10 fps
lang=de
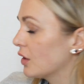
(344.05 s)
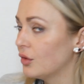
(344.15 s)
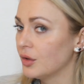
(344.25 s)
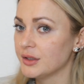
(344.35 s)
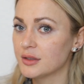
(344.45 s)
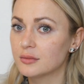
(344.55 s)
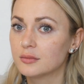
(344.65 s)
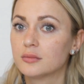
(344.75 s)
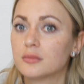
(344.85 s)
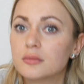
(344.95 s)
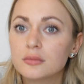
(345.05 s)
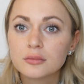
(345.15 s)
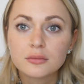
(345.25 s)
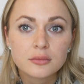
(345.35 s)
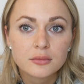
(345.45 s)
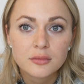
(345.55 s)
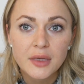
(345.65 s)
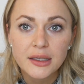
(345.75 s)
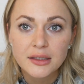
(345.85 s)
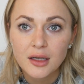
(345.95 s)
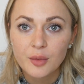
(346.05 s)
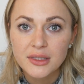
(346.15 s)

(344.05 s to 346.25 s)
Und ich glaube,